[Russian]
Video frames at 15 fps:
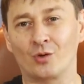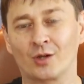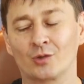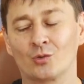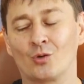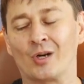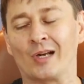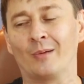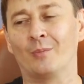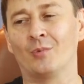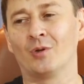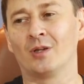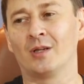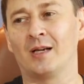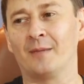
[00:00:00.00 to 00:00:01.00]
которая
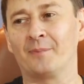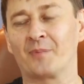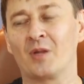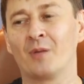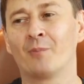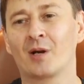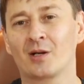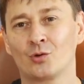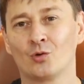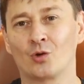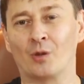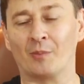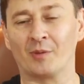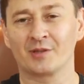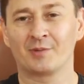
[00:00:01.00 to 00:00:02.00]
была
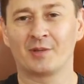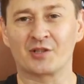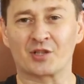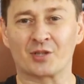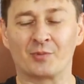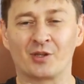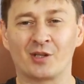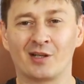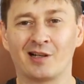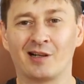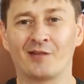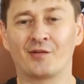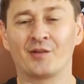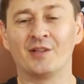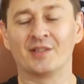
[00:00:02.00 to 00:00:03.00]
импортером смазочных
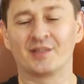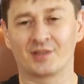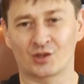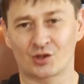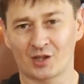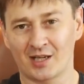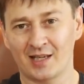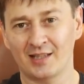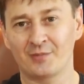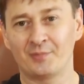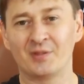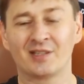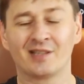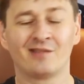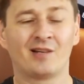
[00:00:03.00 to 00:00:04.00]
материалов из США, из
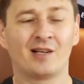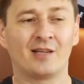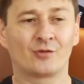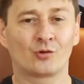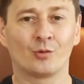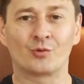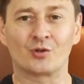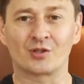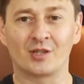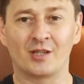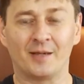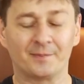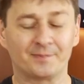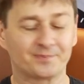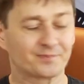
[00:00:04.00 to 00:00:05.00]
Пенсильвании в том
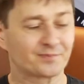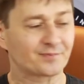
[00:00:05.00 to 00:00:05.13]
числе.